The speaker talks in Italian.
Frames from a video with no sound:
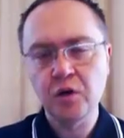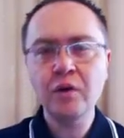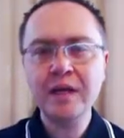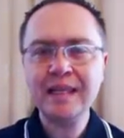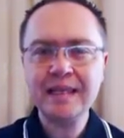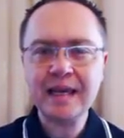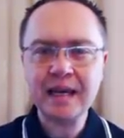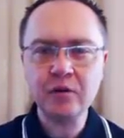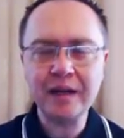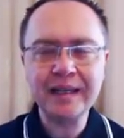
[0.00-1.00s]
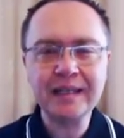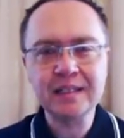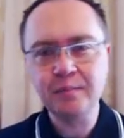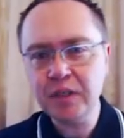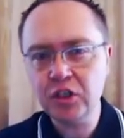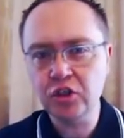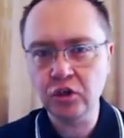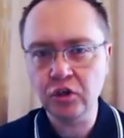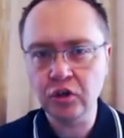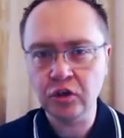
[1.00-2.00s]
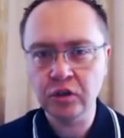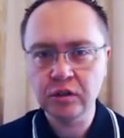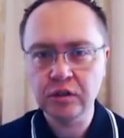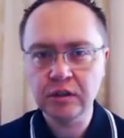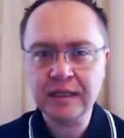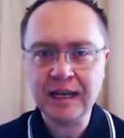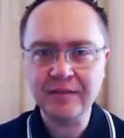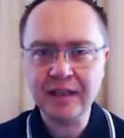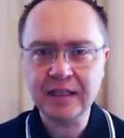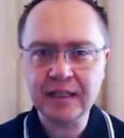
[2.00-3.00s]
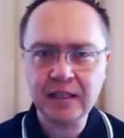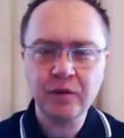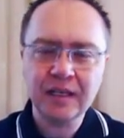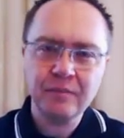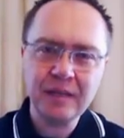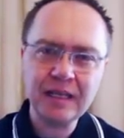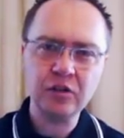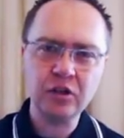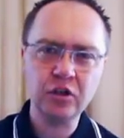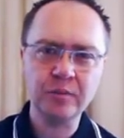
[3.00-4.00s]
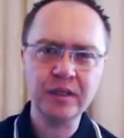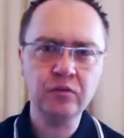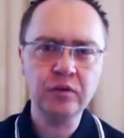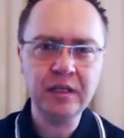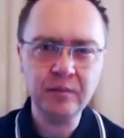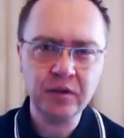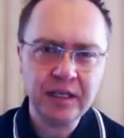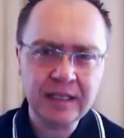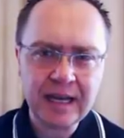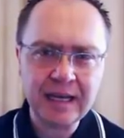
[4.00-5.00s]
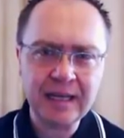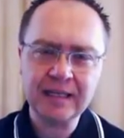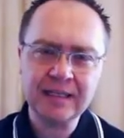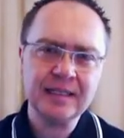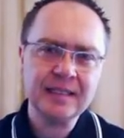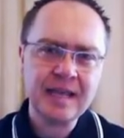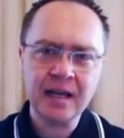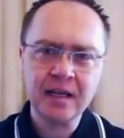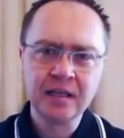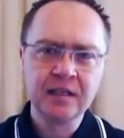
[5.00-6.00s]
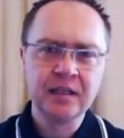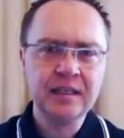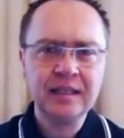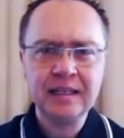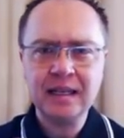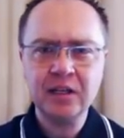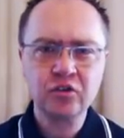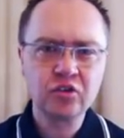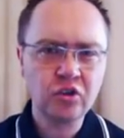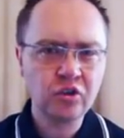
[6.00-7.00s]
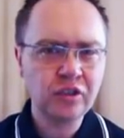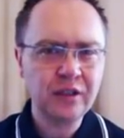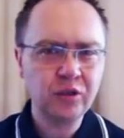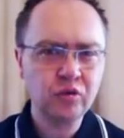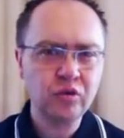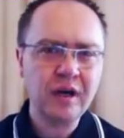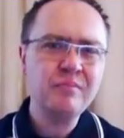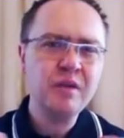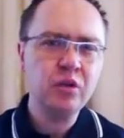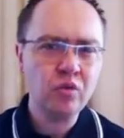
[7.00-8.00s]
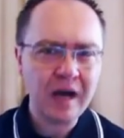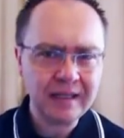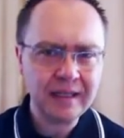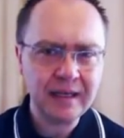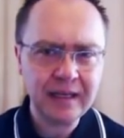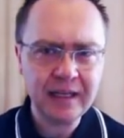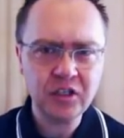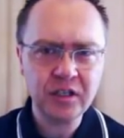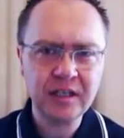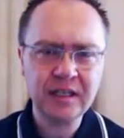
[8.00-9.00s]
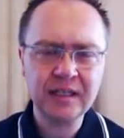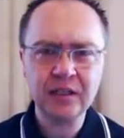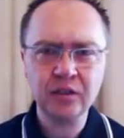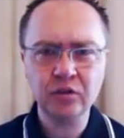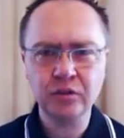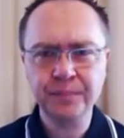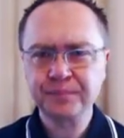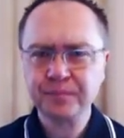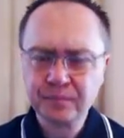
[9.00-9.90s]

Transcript: Guadagnare qualche spicciolo dalla vendita di qualche migliaio di copie di un libro in Italia che si sa gli italiani non sono tanto abituati a leggere né tanto